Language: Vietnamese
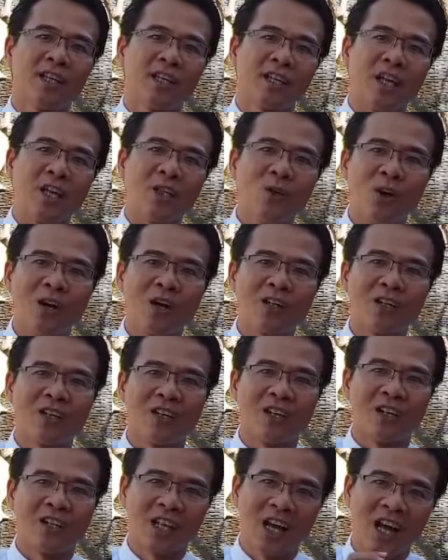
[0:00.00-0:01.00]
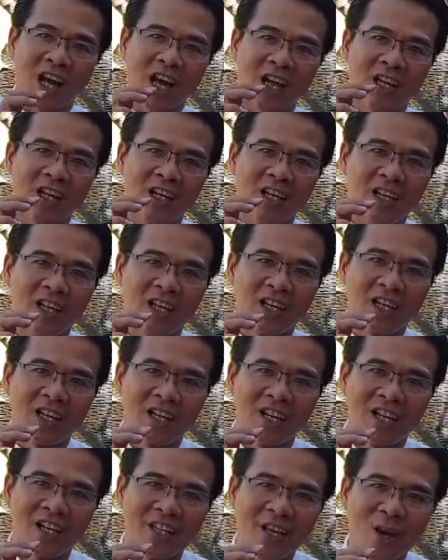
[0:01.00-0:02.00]
cái kỹ thuật họ ta
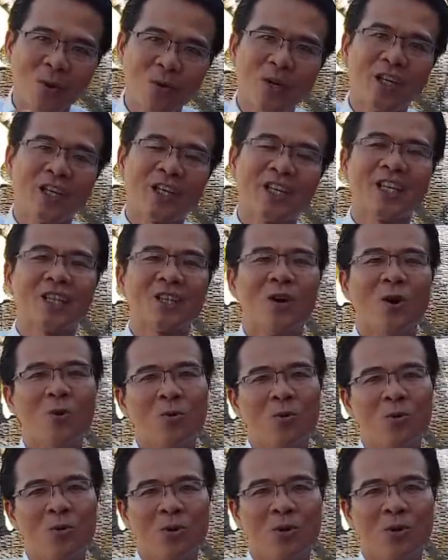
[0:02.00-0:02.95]
à, giấu đi cái doanh thu